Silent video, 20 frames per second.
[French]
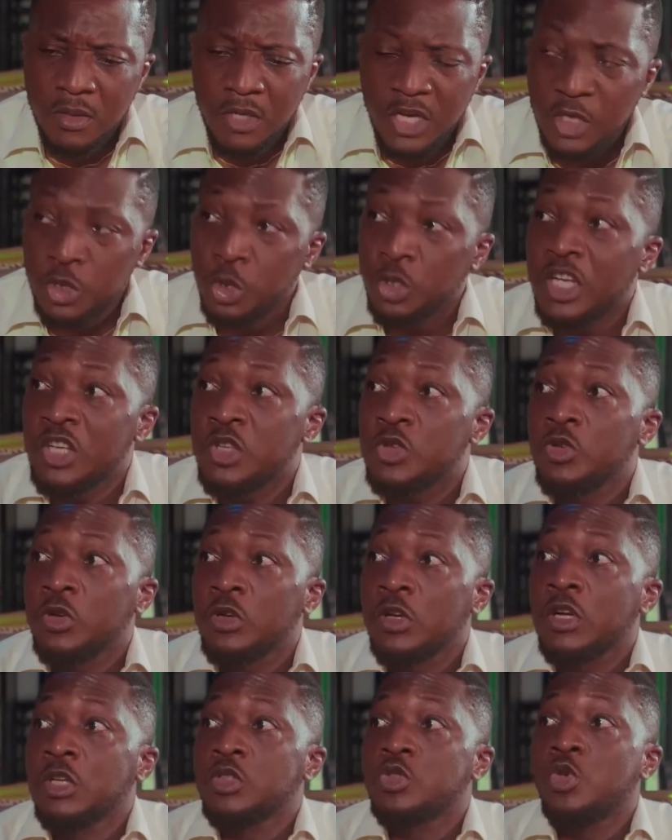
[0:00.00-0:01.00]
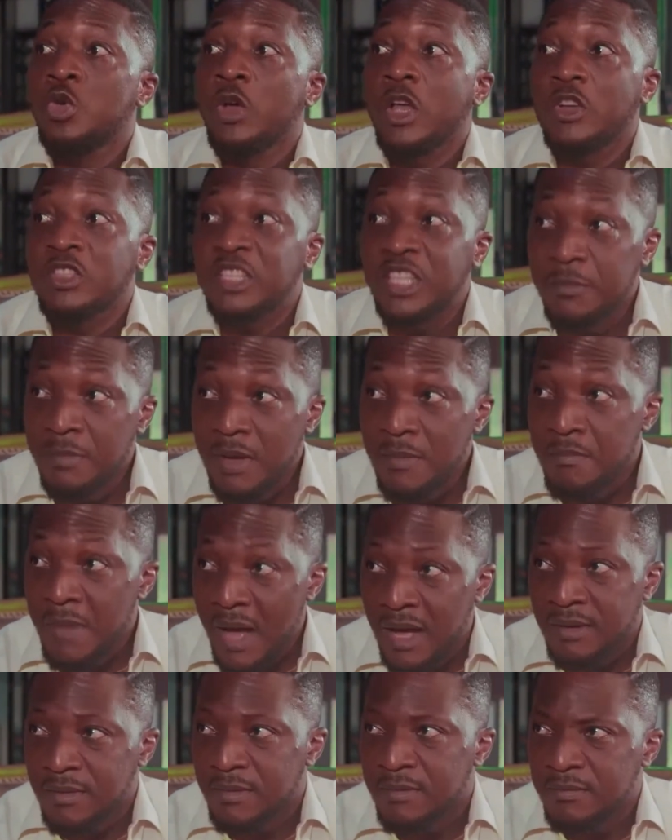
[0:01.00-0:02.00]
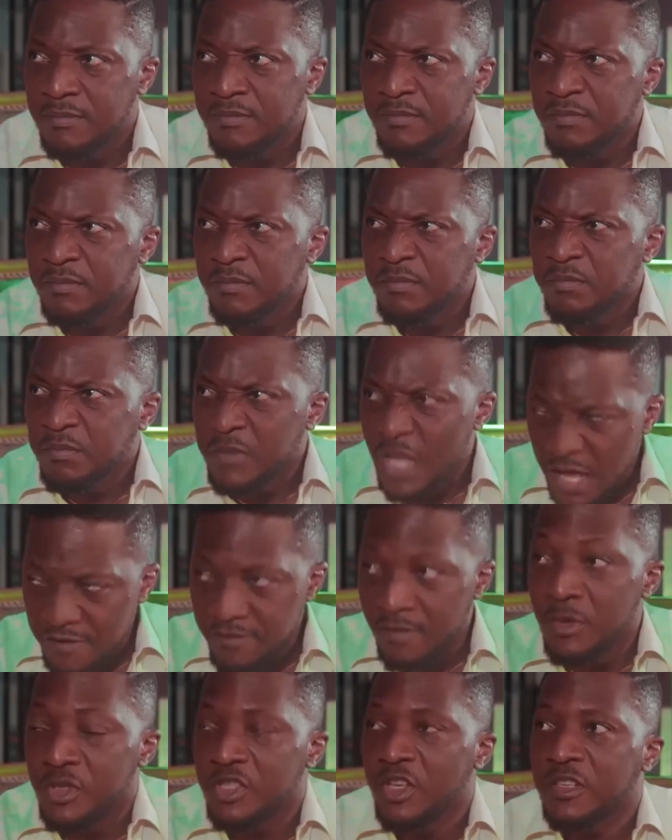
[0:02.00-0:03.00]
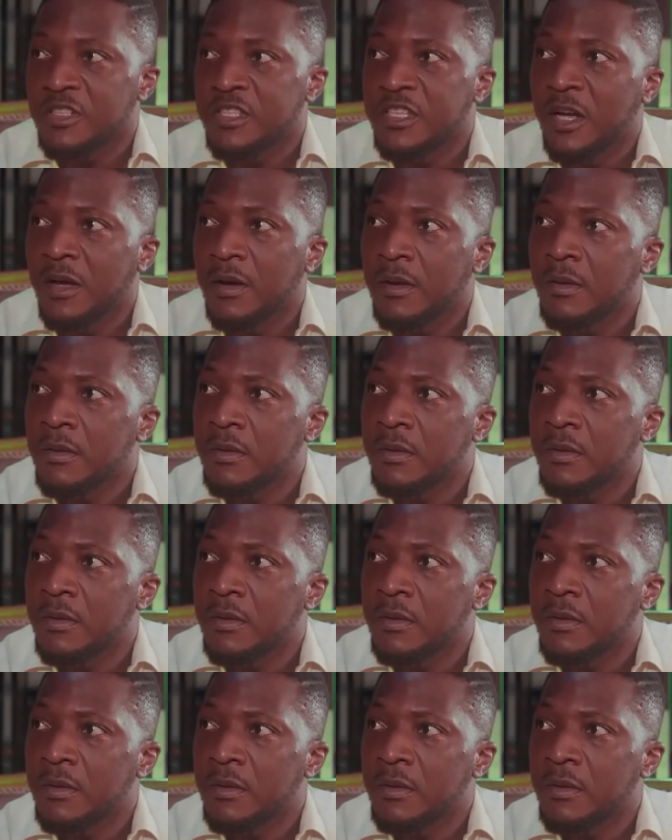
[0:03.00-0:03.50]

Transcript: Et je t'assure que quand je l'aurai entre mes mains, elle va me sortir.